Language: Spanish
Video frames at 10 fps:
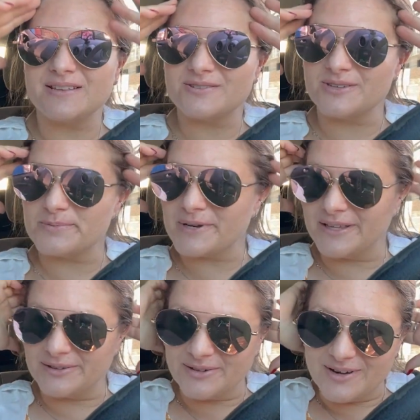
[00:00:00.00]
Estoy
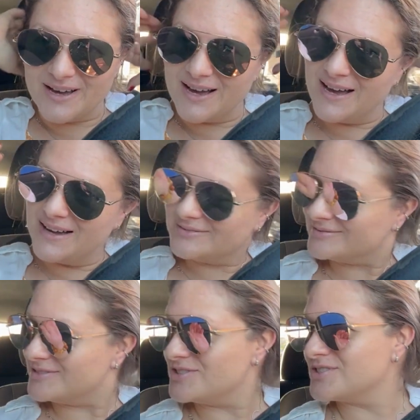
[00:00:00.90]
esperando a
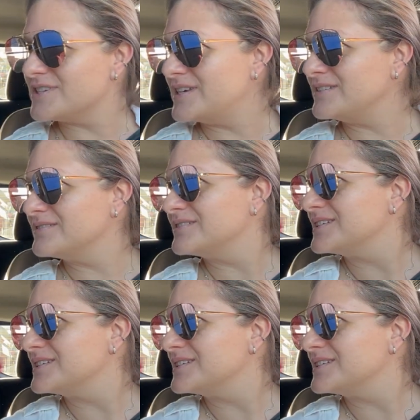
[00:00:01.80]
Jocelyn,